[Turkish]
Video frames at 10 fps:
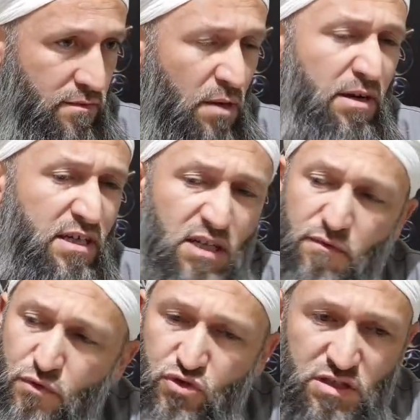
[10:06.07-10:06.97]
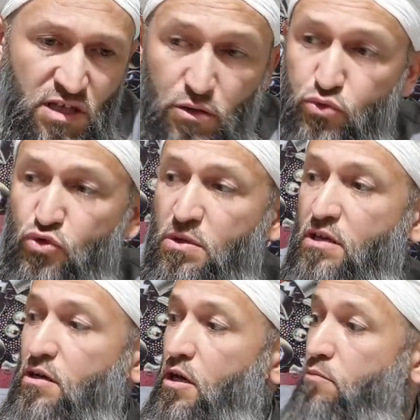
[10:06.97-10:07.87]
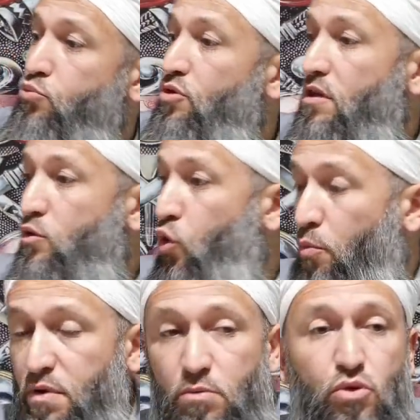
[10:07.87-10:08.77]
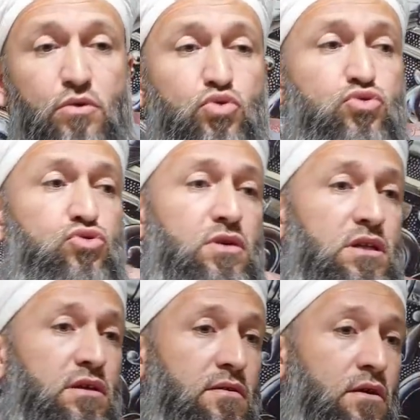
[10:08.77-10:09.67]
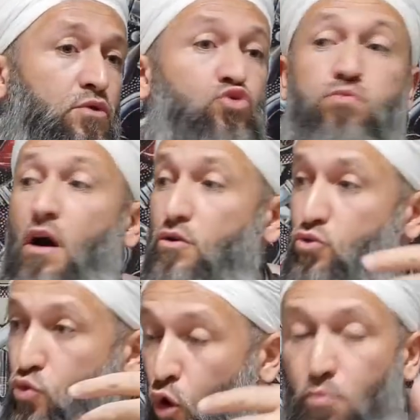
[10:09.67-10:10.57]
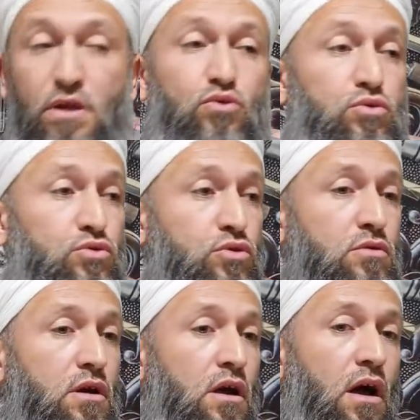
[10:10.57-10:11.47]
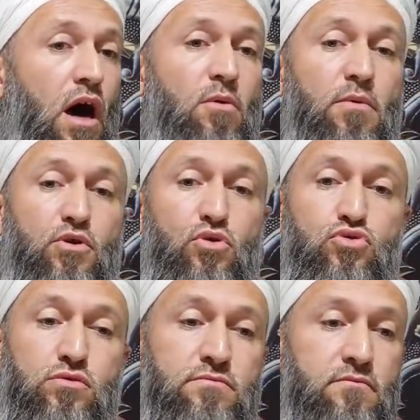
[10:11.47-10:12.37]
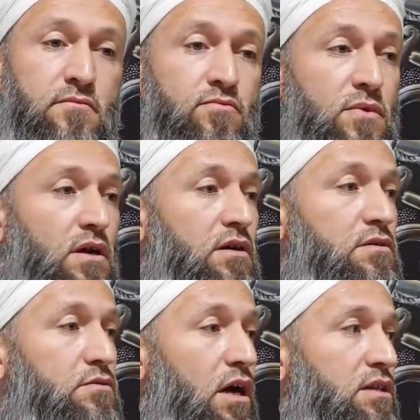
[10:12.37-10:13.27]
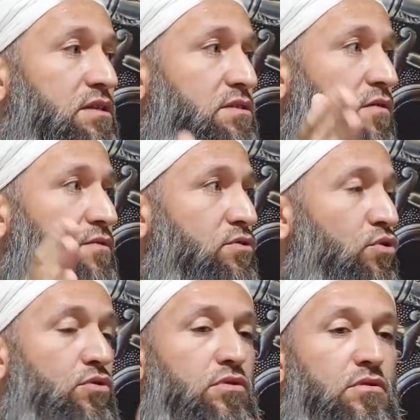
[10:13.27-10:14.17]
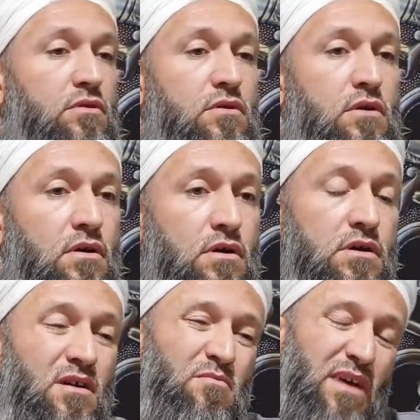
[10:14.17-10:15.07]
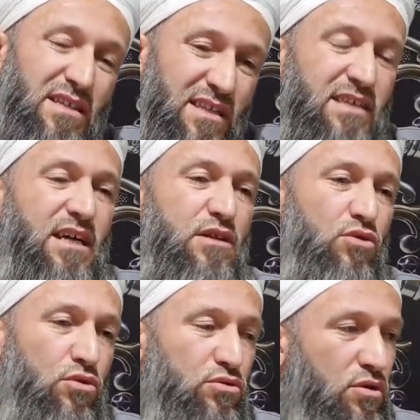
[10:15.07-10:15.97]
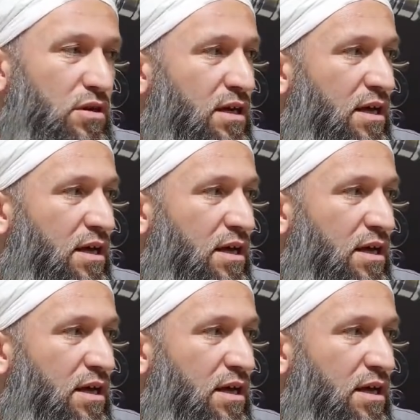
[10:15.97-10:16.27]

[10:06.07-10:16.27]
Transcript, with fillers: Bak iki hafta önce salı günü bile buralar komple böyle üst üsteydi. Cuma günü komple doluydu. Ama bakıyorsun Ertesi hafta yok. nazar da oluyor.